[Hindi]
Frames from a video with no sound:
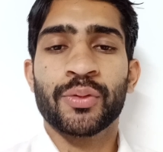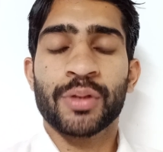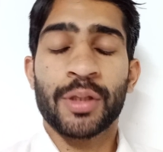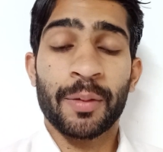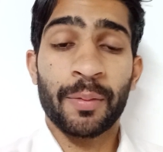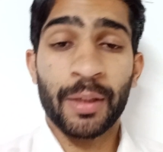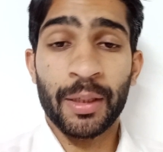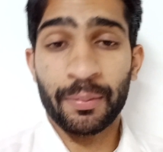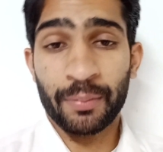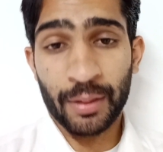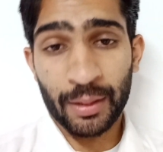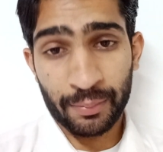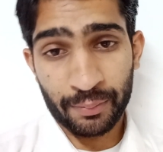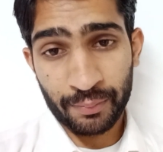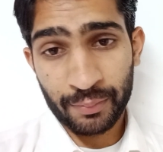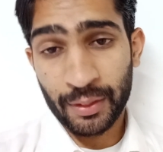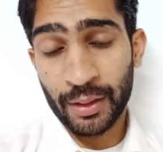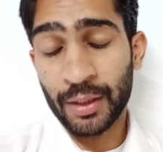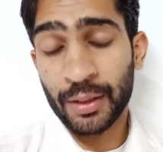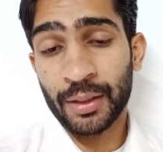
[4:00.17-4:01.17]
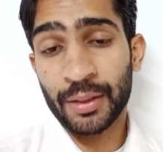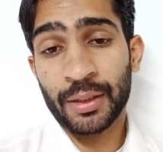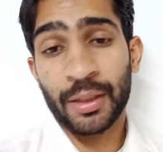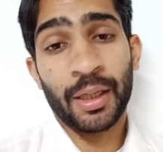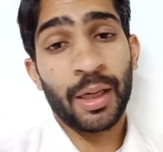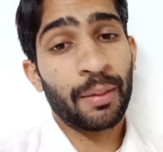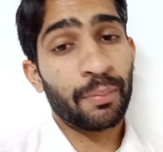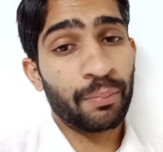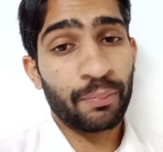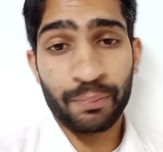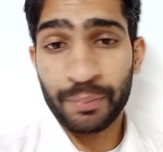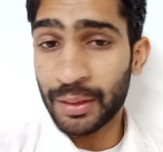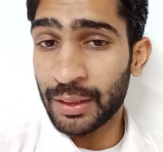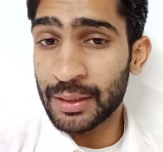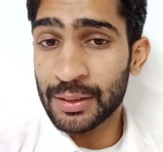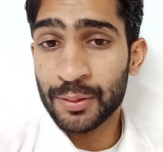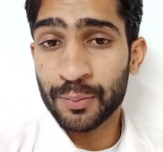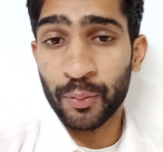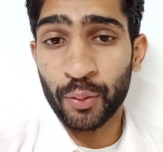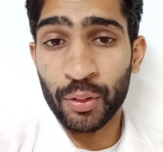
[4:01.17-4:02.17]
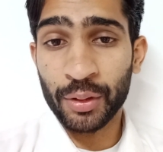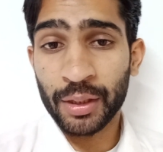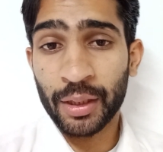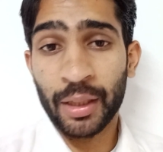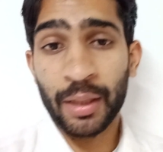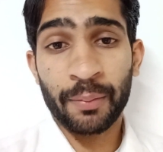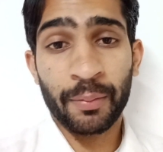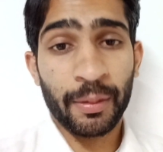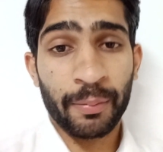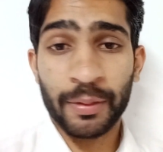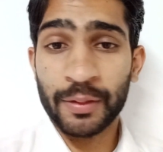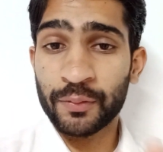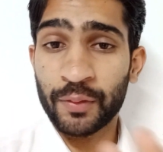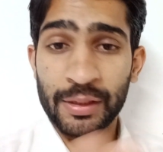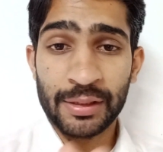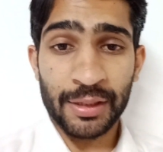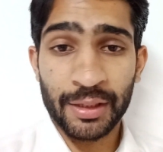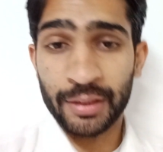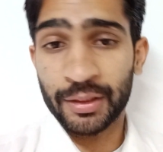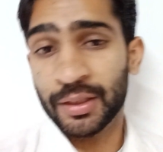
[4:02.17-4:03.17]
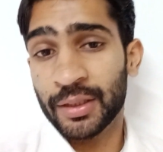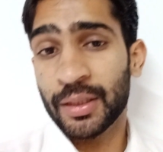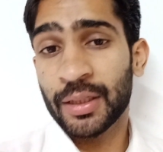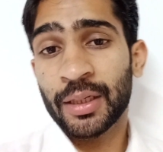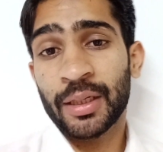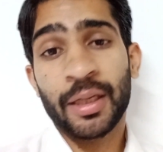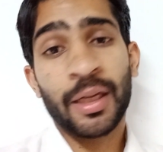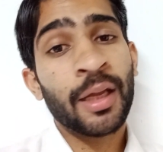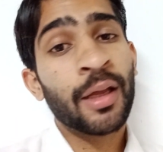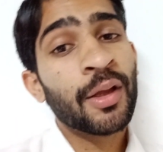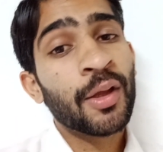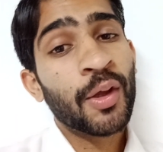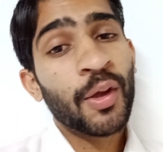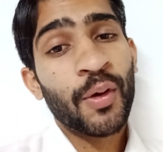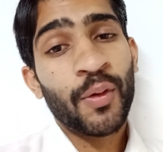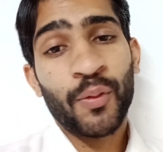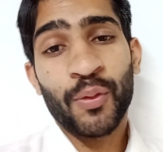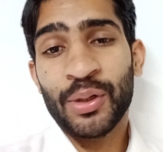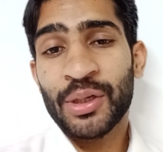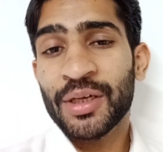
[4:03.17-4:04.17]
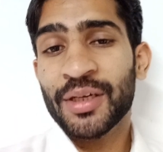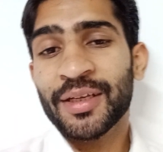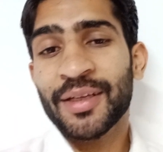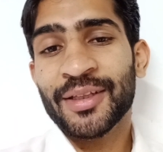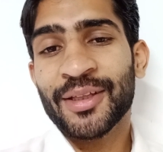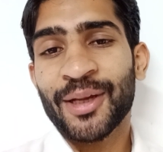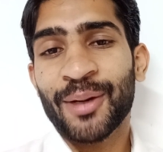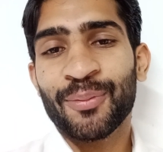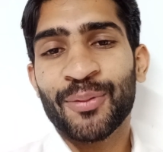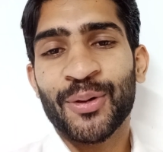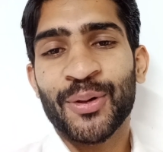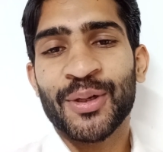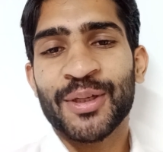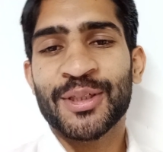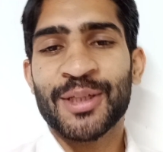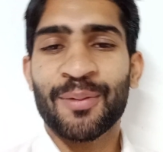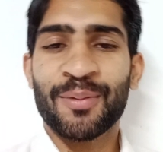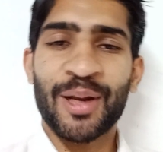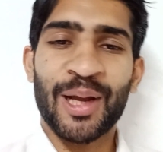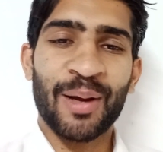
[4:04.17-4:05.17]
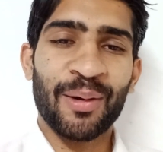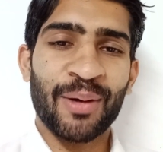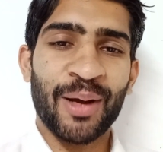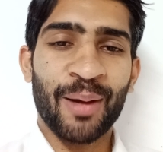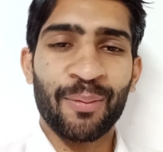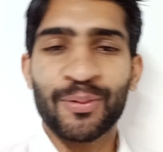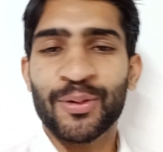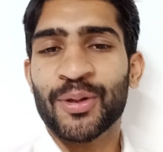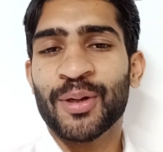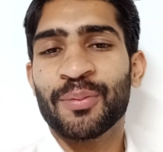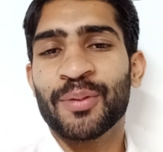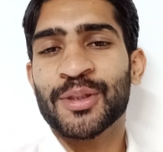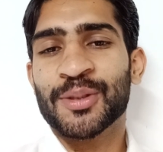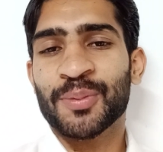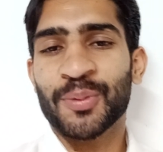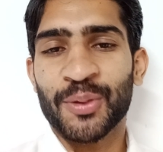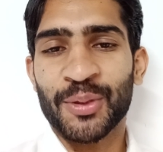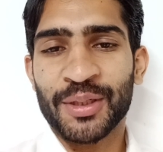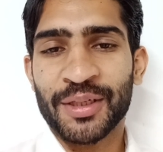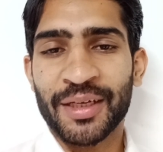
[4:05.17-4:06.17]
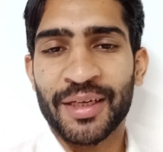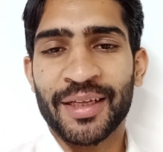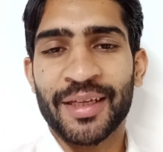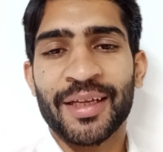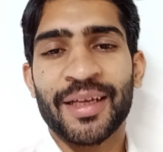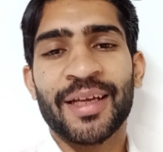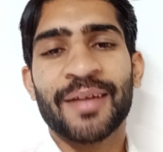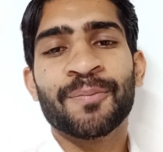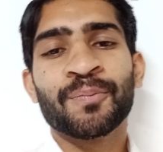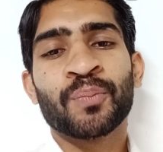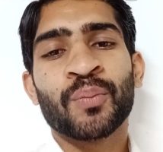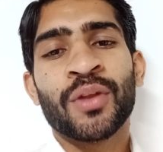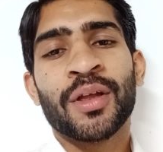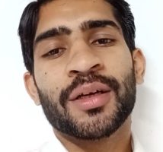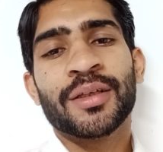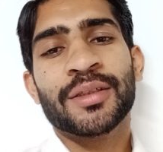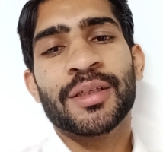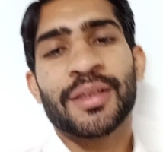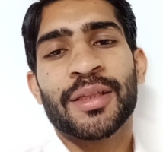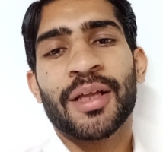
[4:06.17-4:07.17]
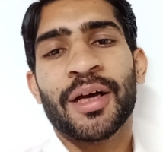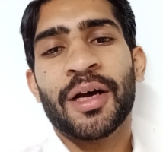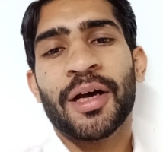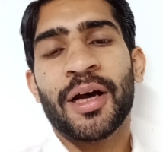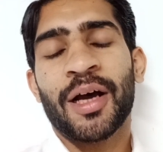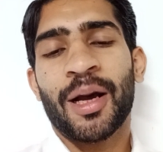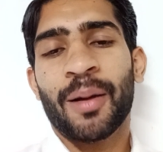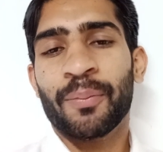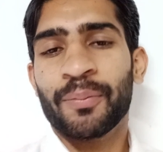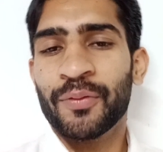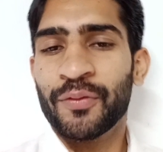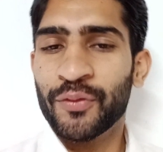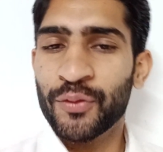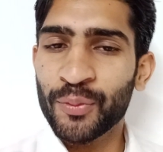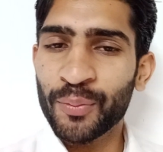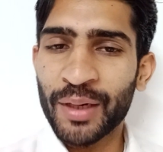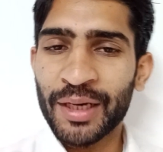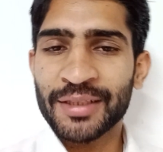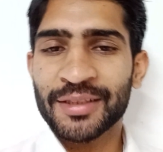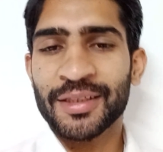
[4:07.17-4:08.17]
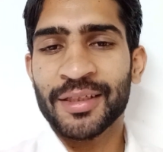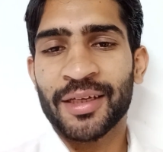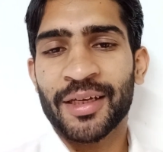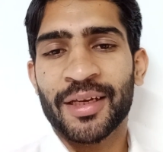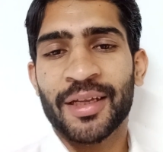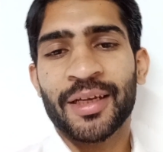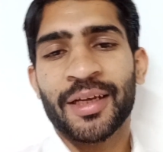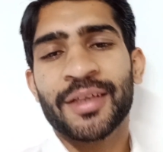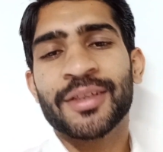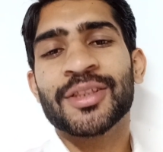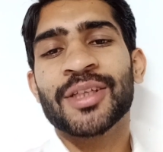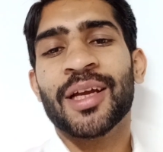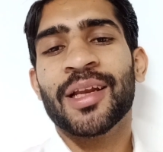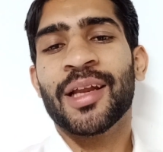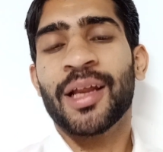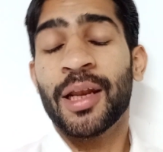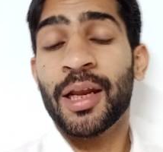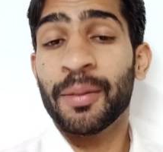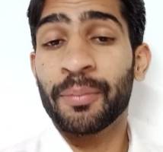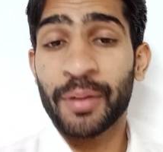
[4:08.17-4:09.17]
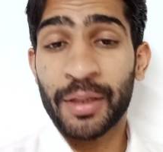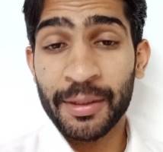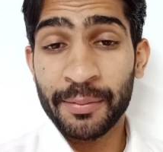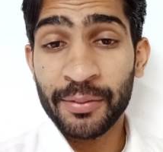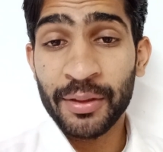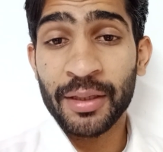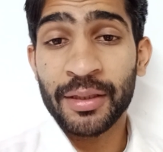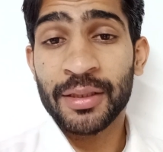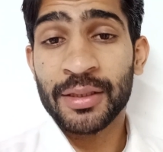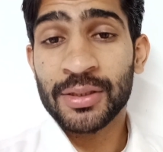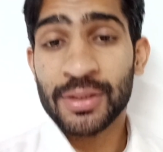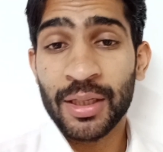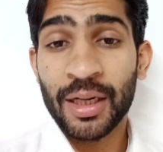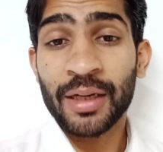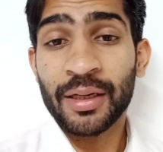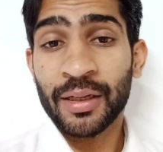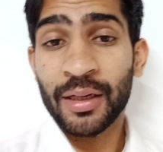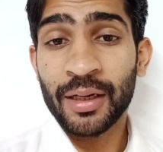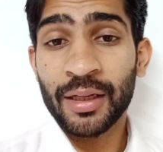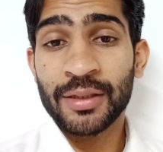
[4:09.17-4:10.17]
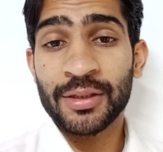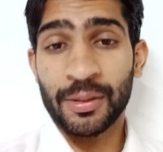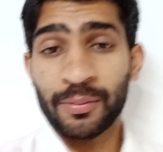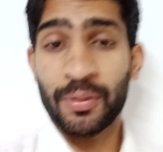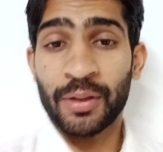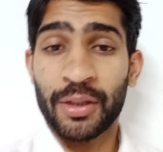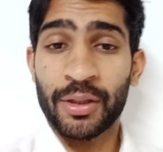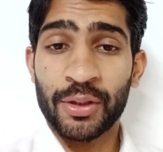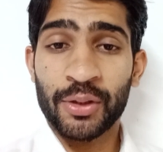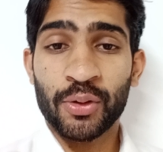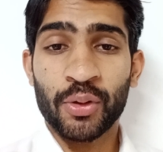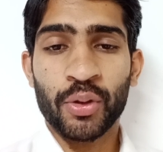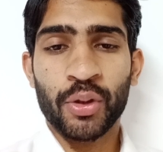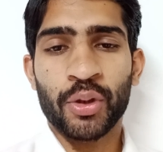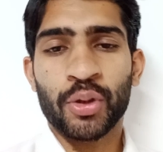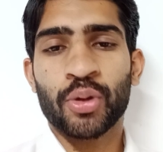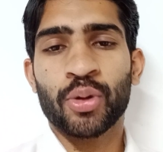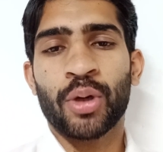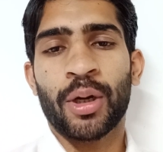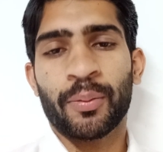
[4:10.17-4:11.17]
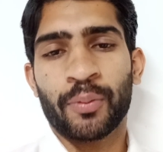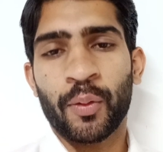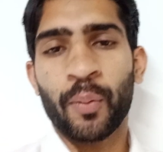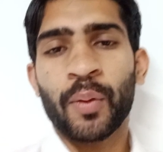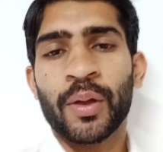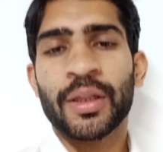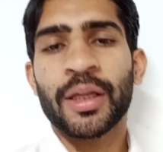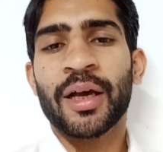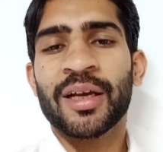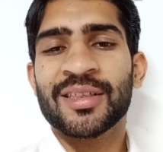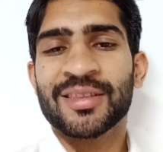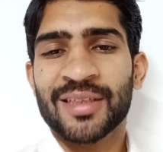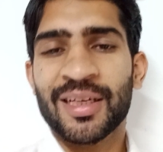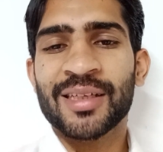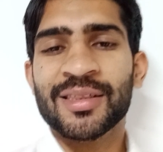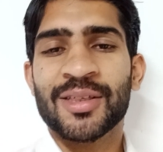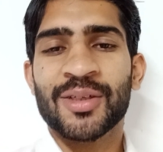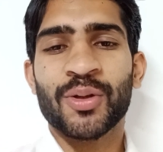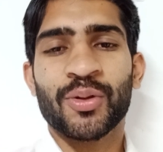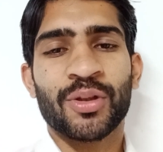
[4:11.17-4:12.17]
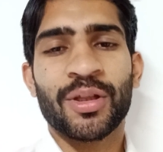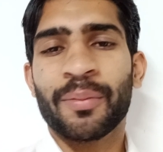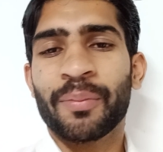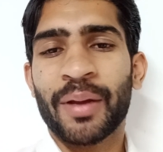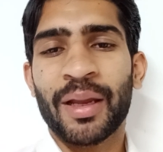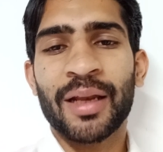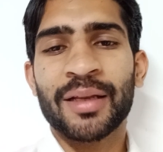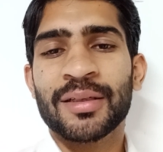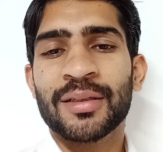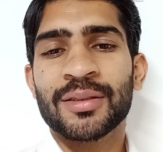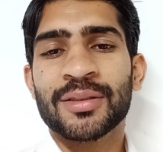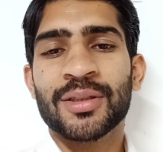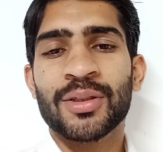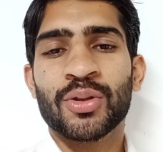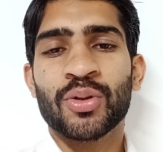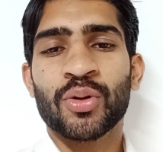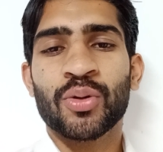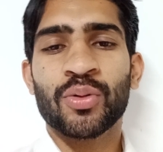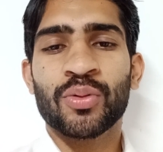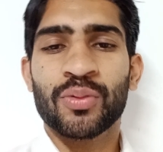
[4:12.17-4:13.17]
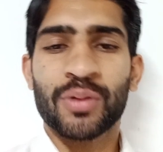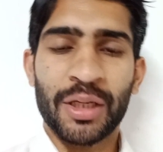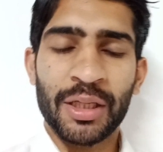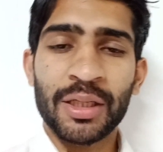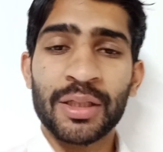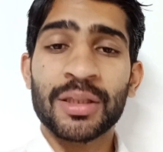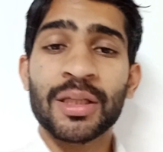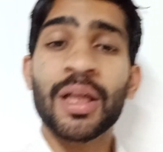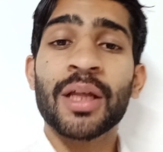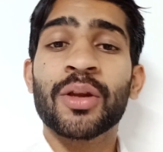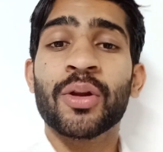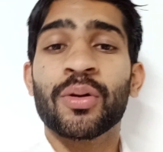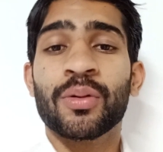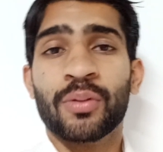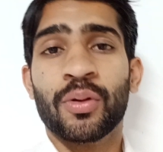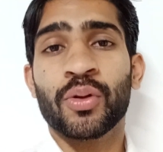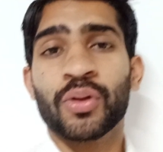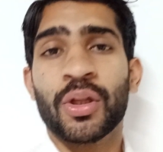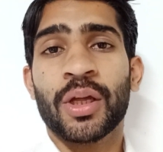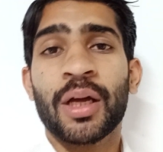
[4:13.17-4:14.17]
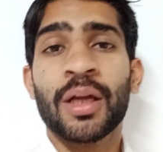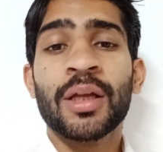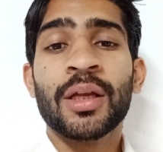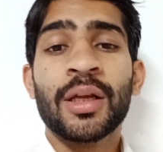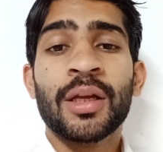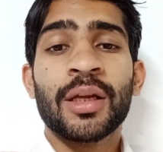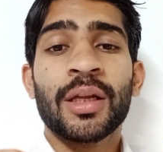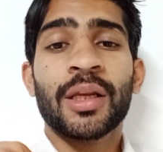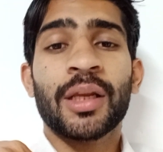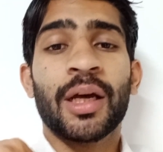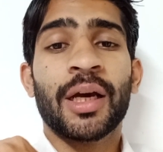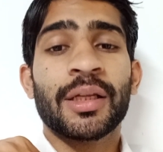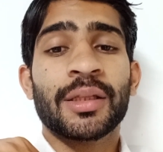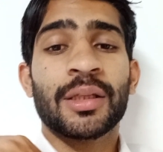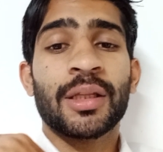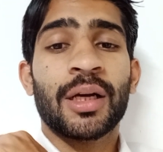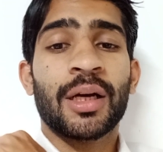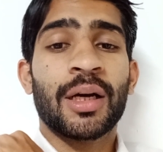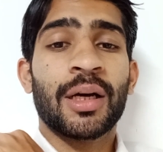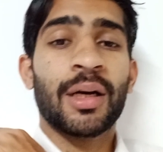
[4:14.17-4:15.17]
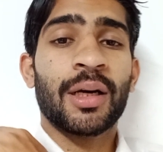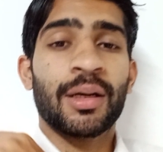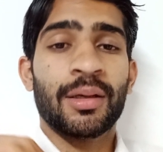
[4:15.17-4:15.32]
हैं उसके बारे में आप क्या करते हैं आप प्लीज़ सपोर्ट करें मेरे पास वैसे एडिटिंग नहीं है वो एडिटिंग तब होगी जब आप लोग हमें सपोर्ट करेंगे जितना आप व्यू मार्जिन करेंगे इन अल्लाह मेरी भी अर्निंग स्टार्ट करे जब अर्निंग होगी तो आपको पता है आहिस्ता ऐसे होता है पहले दिन से तो नहीं इतना होता ना इतना